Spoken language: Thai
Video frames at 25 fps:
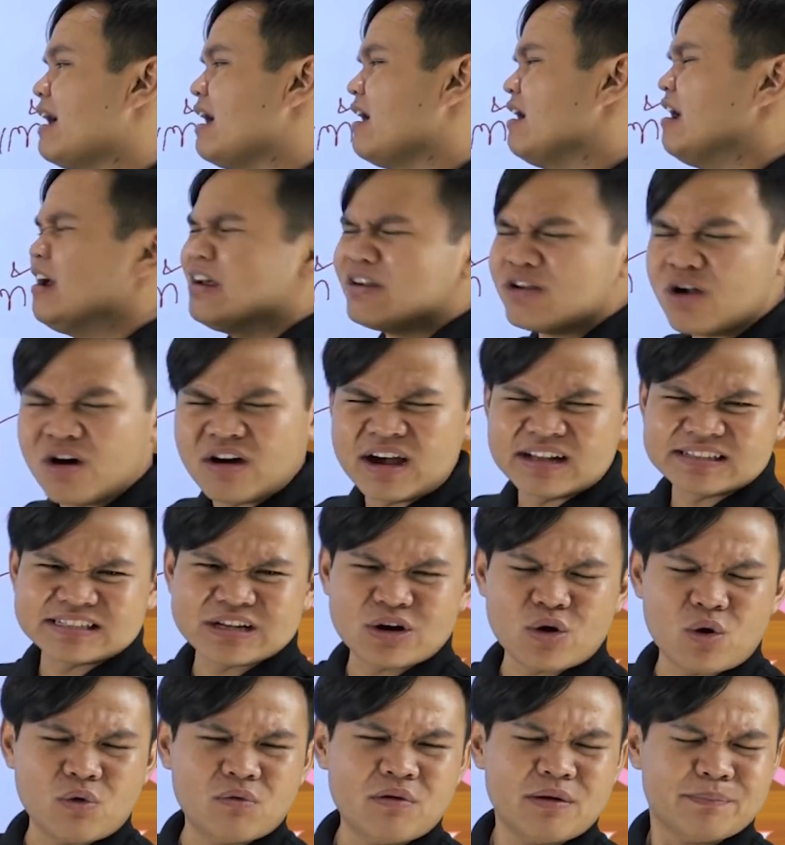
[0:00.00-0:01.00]
นะน้องอาจ
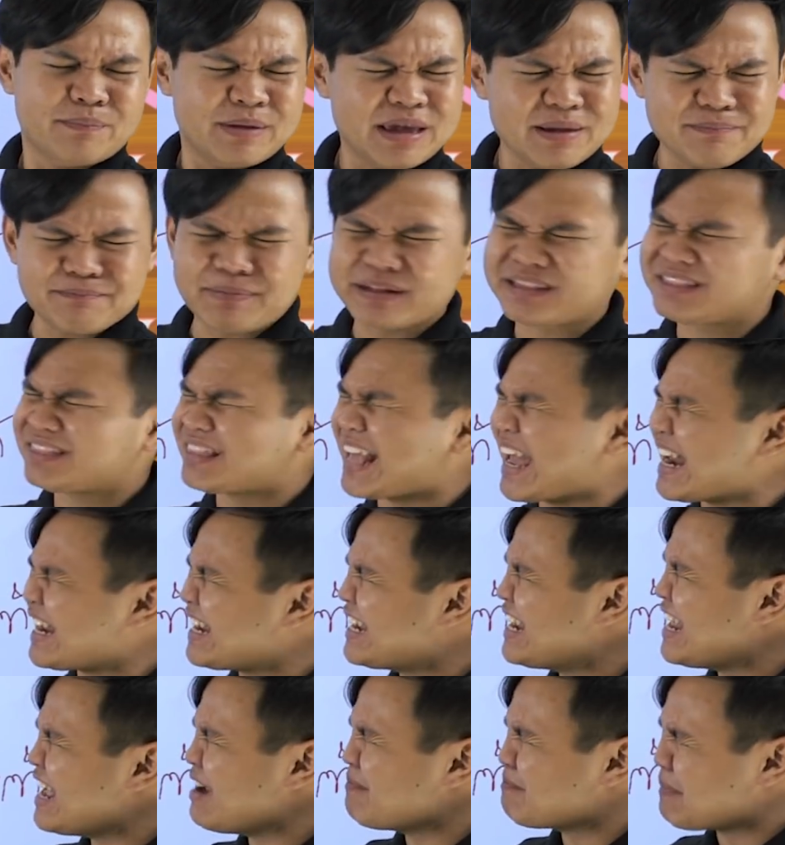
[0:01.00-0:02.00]
จะงงว่าพี่ประแตน
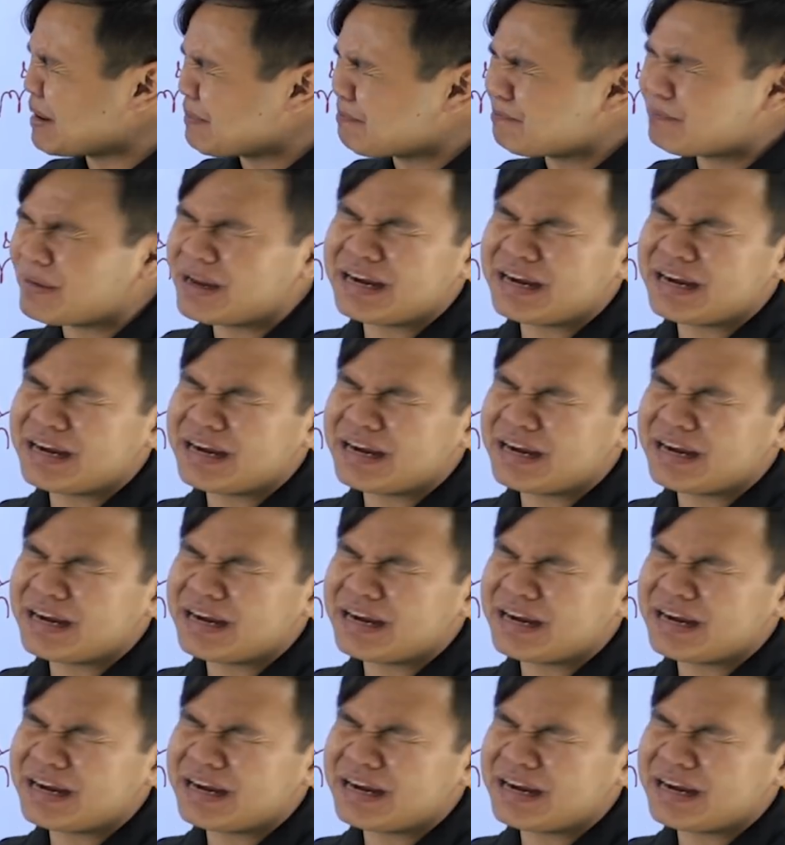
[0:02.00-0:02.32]
เนี่ยมัน